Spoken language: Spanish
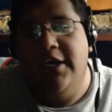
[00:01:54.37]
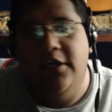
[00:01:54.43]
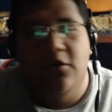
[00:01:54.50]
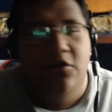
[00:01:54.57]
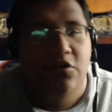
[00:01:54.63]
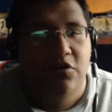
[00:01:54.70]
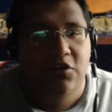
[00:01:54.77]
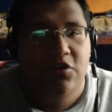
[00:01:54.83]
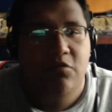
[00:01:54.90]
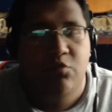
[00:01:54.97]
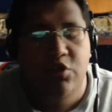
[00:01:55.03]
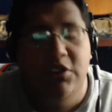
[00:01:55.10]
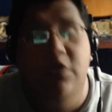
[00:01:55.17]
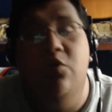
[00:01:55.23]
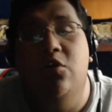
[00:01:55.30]
creo, no estoy
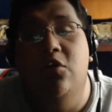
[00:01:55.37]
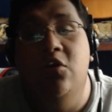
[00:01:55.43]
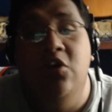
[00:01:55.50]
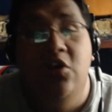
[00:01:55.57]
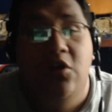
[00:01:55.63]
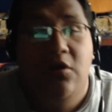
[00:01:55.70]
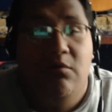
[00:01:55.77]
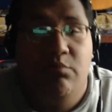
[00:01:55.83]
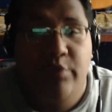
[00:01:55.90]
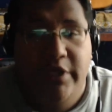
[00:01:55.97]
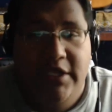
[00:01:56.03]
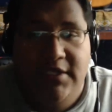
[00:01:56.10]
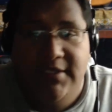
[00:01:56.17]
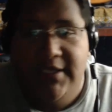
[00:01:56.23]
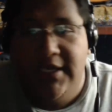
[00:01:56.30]
muy seguro.
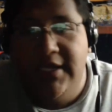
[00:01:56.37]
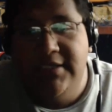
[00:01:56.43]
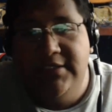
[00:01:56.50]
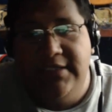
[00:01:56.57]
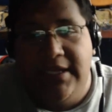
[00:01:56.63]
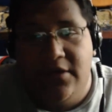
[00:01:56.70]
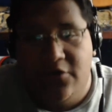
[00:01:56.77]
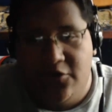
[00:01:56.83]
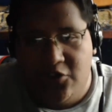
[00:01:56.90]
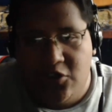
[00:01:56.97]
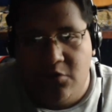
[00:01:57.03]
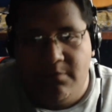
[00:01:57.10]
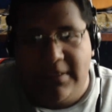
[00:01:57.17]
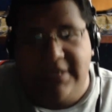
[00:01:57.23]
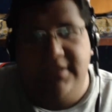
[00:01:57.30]
Pueden ser hasta
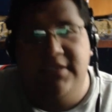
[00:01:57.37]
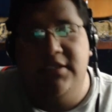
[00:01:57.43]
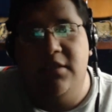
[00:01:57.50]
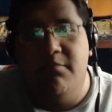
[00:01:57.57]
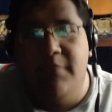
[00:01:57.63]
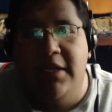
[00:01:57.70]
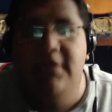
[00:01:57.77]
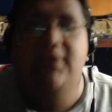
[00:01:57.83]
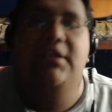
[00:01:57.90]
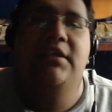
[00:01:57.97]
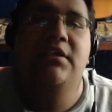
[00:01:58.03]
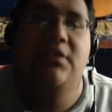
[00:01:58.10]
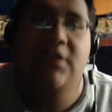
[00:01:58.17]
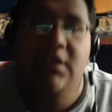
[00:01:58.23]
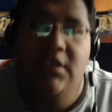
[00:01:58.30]
8
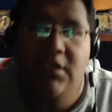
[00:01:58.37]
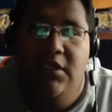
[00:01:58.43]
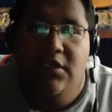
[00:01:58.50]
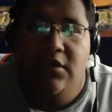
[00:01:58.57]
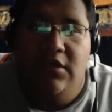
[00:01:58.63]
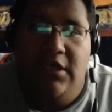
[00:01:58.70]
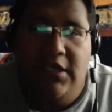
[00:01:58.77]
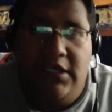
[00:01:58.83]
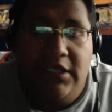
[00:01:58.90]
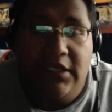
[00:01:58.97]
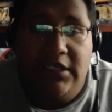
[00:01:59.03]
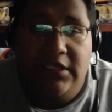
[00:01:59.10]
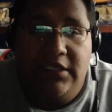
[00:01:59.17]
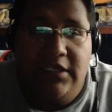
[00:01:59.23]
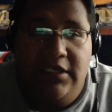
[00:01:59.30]
participantes
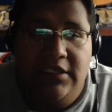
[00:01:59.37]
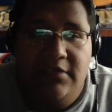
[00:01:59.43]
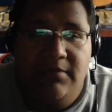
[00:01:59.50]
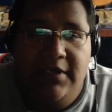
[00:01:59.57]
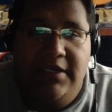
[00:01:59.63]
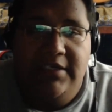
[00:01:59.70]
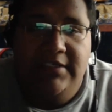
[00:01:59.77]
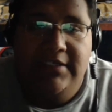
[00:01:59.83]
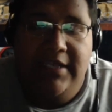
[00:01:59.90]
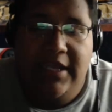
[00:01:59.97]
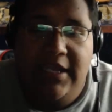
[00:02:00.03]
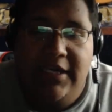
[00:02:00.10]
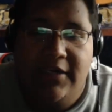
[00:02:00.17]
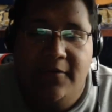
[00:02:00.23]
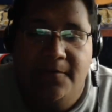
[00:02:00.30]
eh, quienes van a
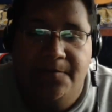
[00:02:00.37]
estar